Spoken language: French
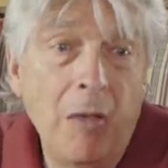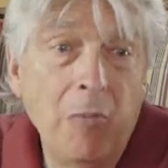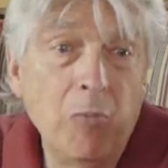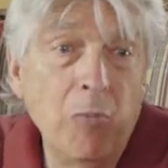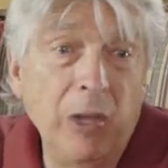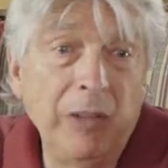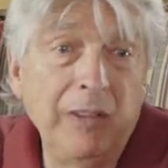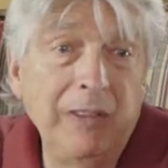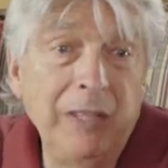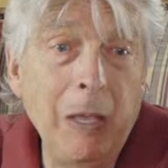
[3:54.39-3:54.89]

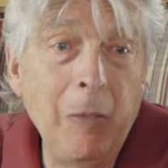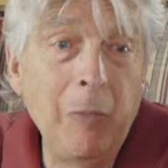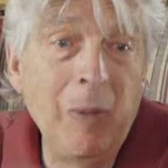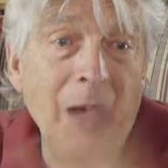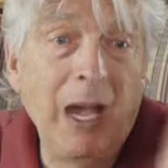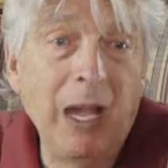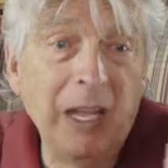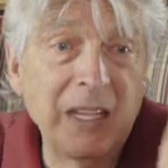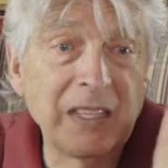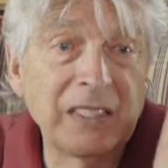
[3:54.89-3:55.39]
me
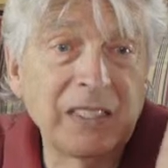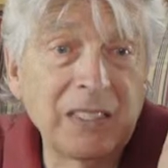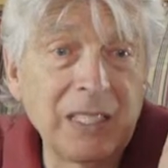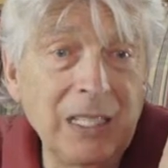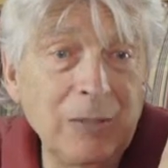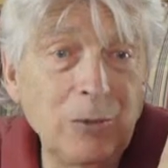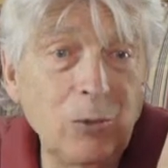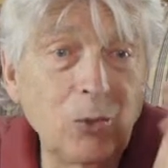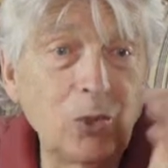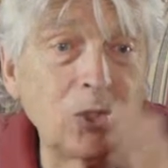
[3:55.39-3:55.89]

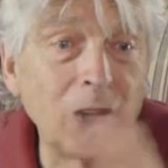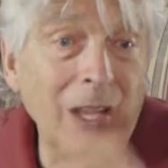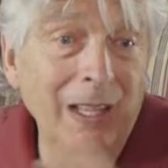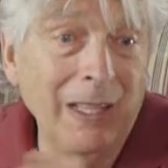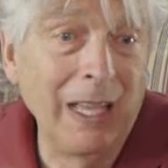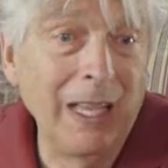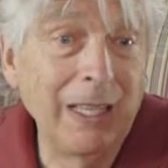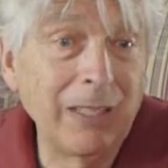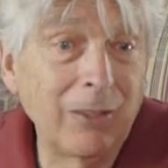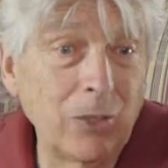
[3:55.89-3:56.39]
débarrasser du
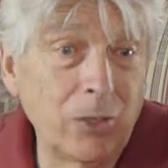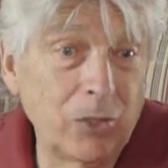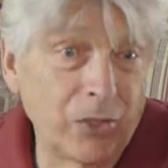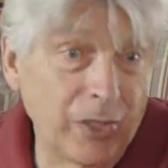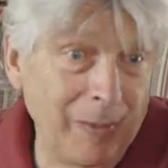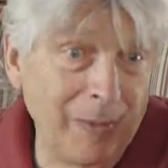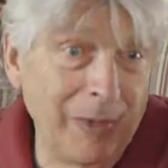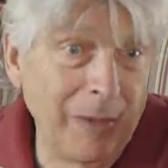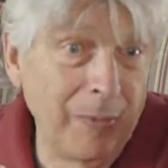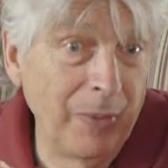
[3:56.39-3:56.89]
chandail que
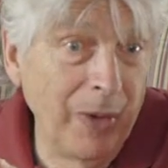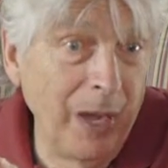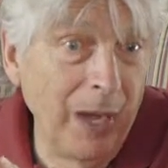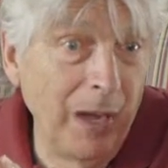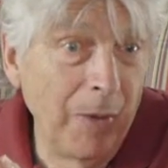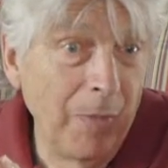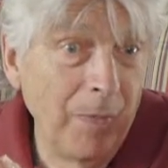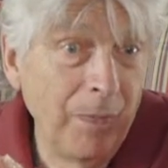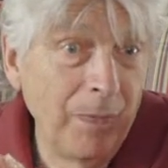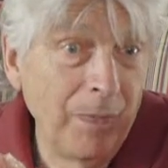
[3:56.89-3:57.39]
je n'aimais pas.